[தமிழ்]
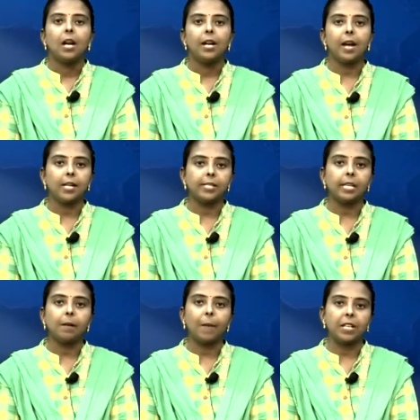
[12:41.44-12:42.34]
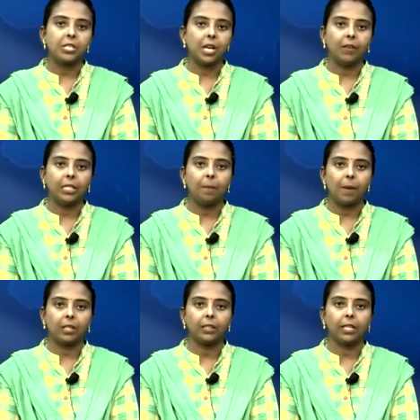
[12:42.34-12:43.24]
நாசிக் பஞ்சாபதி
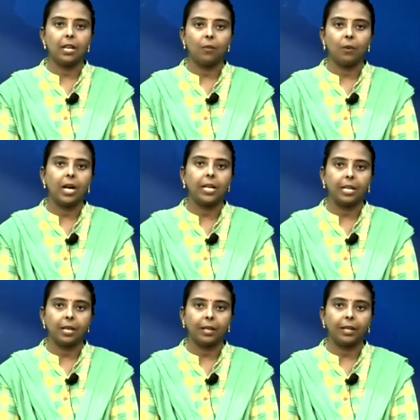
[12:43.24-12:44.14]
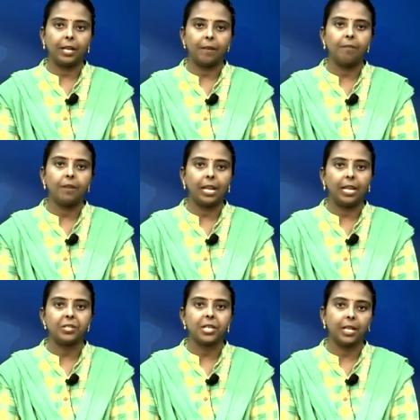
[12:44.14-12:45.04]
பகுதியில் உள்ள கட்டிடம்
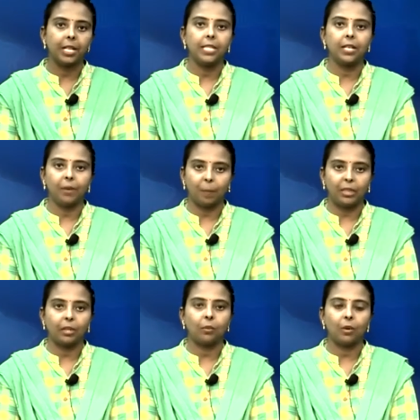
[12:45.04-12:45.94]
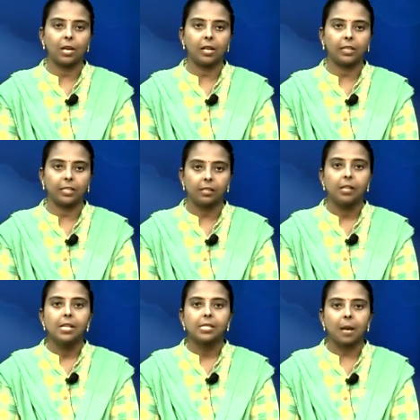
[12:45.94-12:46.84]
நேற்று இடிந்து விபத்துக்குள்ளானது
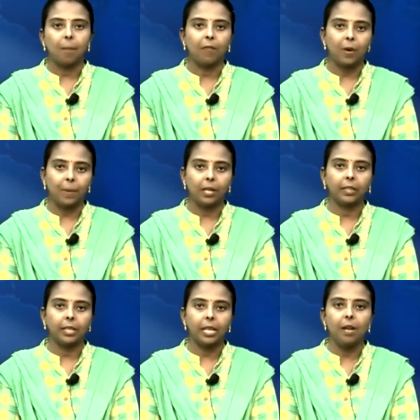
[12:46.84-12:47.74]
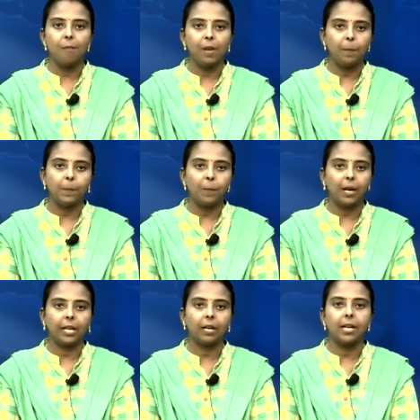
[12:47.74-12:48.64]
சம்பவ பகுதியில் மீட்பு
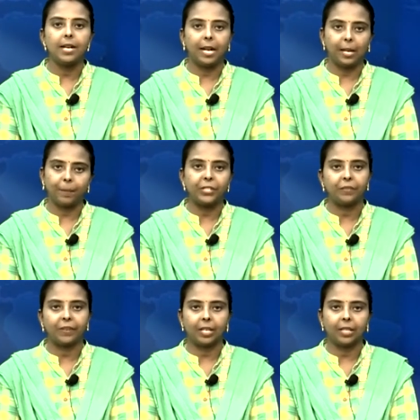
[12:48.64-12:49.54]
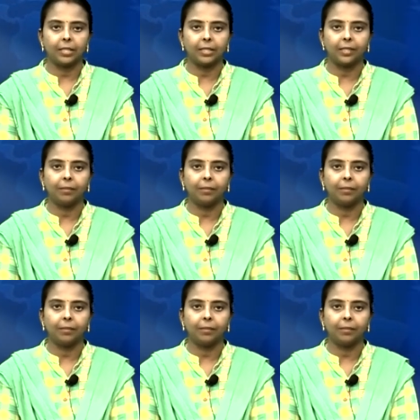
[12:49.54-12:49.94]
பணிகள் நடைபெற்று வருகிறது